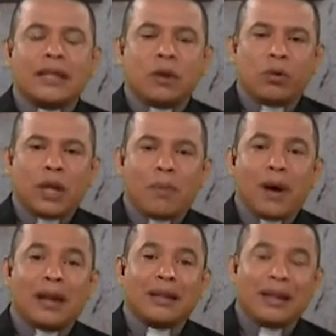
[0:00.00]
la segunda
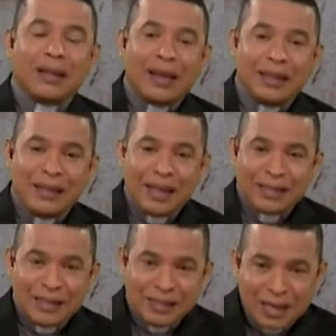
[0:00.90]
parte del
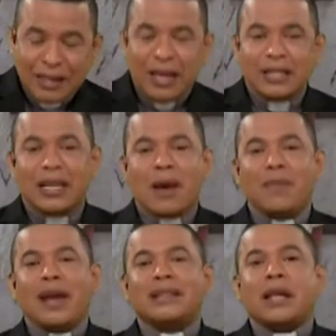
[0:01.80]
17 de
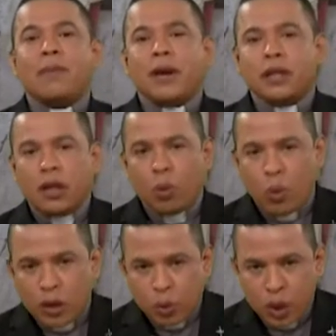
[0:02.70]
diciembre hasta el
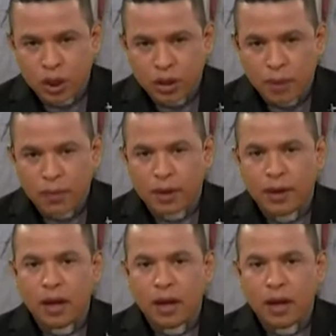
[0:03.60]
24 de diciembre.